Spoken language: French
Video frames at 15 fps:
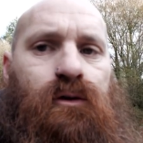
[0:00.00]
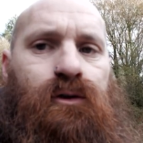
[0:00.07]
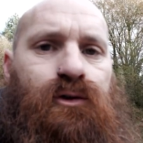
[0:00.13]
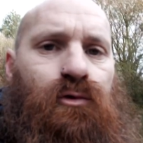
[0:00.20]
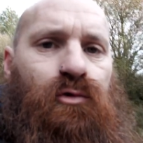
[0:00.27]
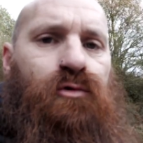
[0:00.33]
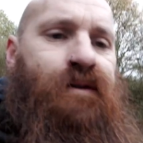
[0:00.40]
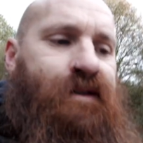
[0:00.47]

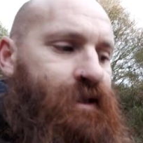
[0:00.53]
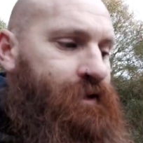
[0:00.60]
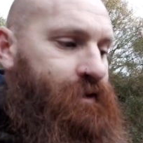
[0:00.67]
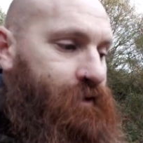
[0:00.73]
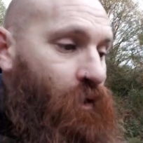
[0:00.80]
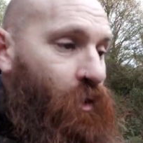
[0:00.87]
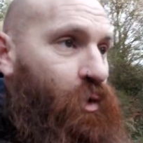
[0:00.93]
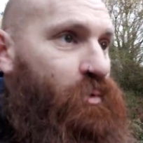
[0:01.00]
Sur le
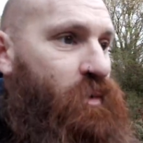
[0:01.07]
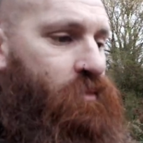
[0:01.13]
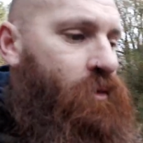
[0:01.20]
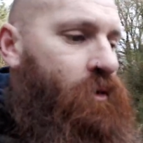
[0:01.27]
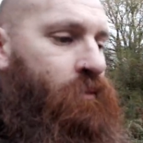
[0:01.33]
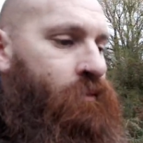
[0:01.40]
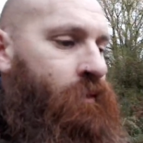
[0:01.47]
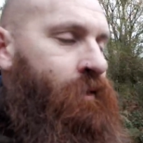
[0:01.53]
site en
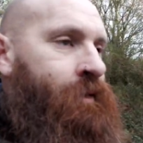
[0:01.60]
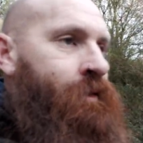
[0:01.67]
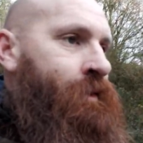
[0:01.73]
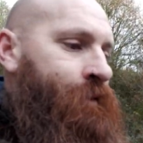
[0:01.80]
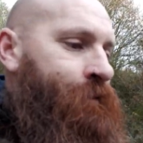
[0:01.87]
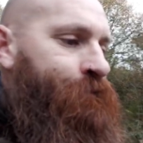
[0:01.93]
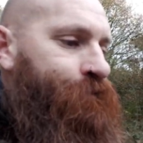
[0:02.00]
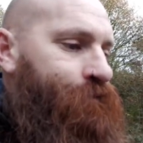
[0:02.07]
lui-même,
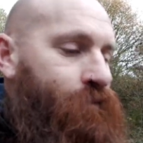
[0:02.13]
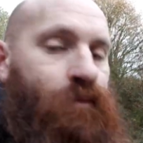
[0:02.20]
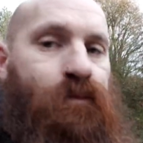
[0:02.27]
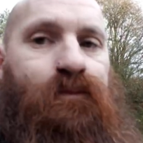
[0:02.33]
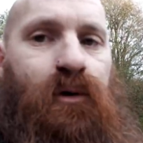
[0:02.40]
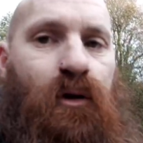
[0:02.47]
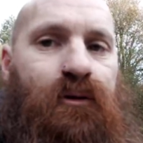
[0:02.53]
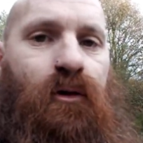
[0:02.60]

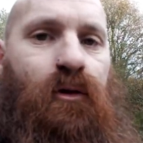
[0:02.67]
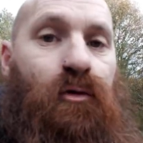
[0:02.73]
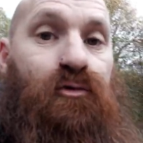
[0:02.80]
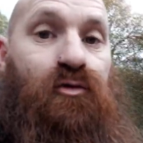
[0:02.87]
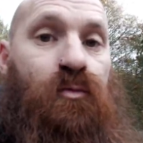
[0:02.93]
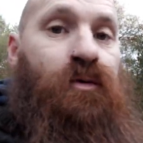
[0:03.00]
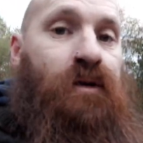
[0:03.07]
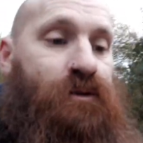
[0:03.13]
pendant
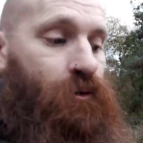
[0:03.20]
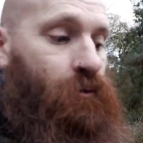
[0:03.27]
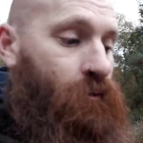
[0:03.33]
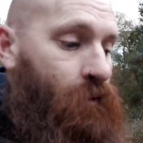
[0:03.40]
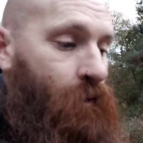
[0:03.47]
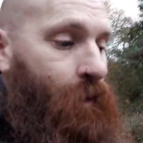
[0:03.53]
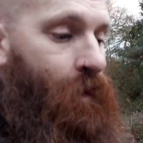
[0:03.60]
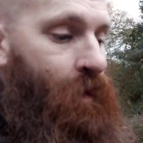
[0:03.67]
l'occupation,
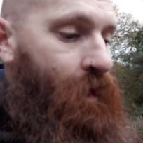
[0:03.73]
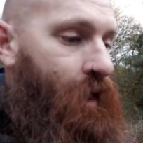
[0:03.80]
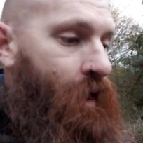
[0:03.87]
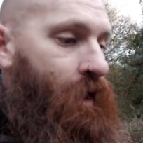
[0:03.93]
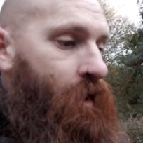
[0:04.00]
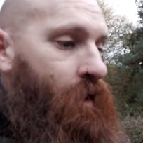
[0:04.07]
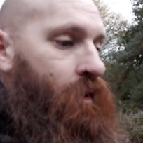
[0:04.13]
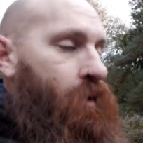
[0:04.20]

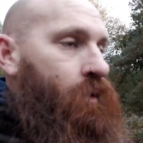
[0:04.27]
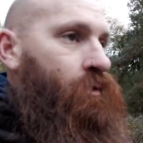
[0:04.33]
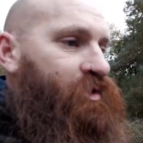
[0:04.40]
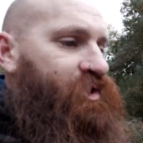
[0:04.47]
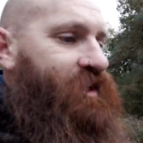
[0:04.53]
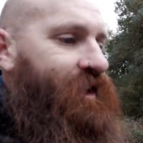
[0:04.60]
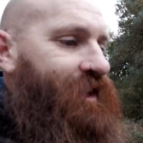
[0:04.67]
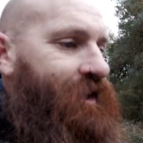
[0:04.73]
le
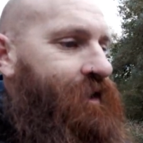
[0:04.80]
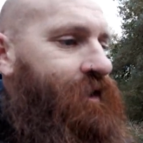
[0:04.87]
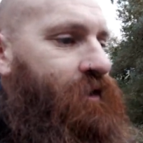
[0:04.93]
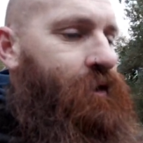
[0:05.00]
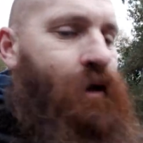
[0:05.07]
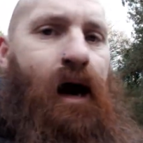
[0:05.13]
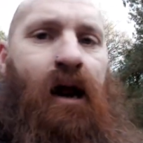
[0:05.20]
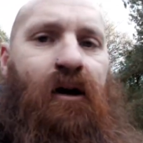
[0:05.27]

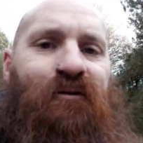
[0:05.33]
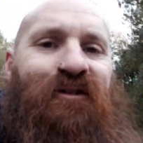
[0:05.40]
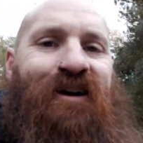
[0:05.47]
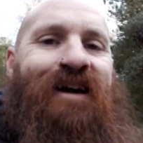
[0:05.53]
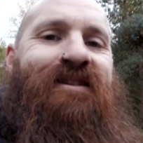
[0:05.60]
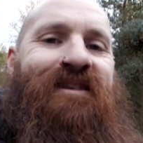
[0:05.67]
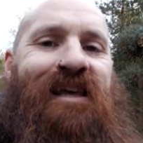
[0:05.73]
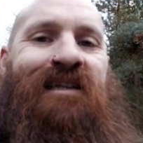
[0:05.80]
général
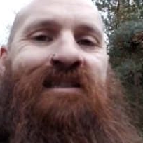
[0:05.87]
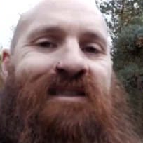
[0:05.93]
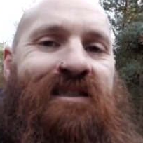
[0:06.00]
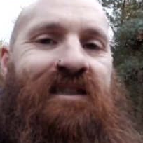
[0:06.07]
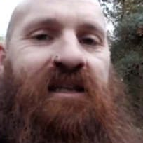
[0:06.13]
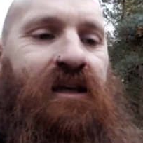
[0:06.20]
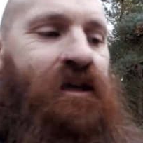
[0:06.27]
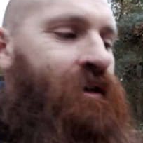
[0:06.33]
Alfred Ernst,
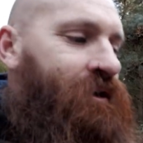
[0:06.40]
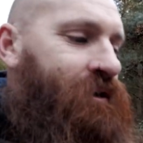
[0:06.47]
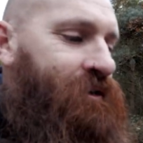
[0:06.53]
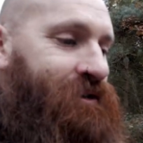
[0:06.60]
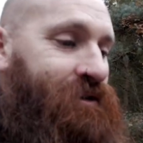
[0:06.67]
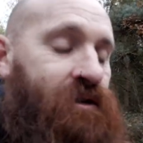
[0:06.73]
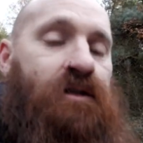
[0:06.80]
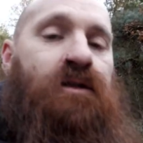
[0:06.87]

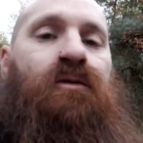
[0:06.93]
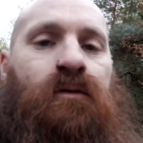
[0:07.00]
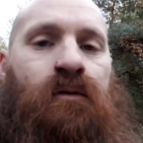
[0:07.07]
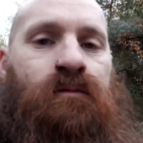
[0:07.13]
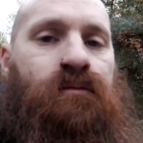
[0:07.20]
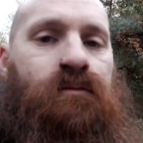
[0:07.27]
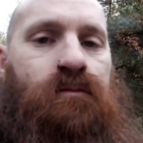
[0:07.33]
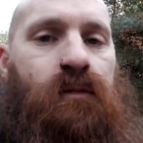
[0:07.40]

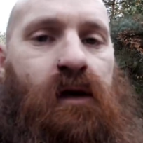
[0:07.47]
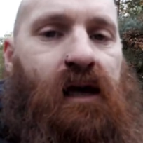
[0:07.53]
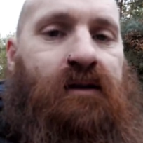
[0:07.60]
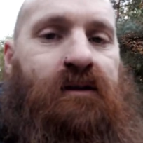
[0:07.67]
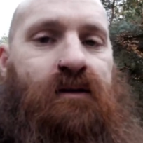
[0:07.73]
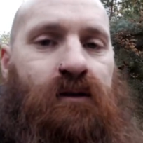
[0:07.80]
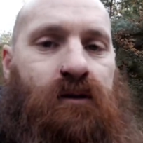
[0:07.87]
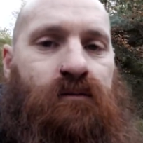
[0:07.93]

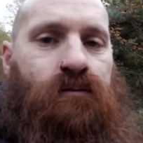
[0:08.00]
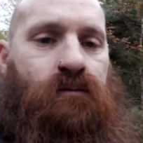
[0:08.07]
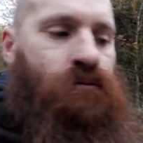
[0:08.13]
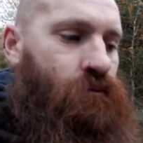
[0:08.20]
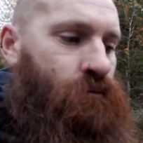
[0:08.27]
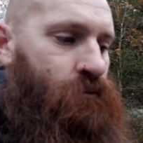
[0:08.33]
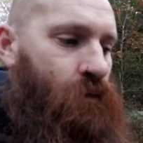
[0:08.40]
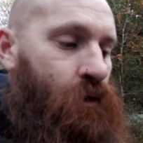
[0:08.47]
Ernst,
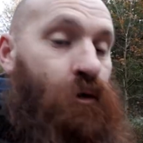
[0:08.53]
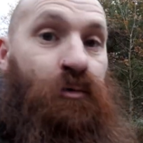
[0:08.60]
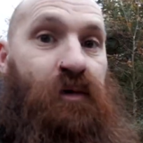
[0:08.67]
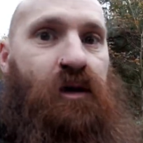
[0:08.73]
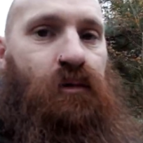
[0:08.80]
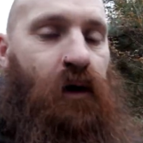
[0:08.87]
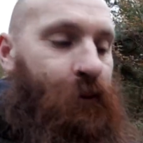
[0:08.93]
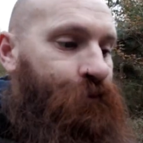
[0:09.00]

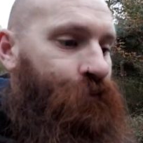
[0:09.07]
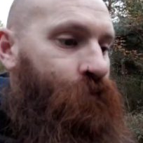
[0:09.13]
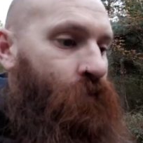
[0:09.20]
lui quoi,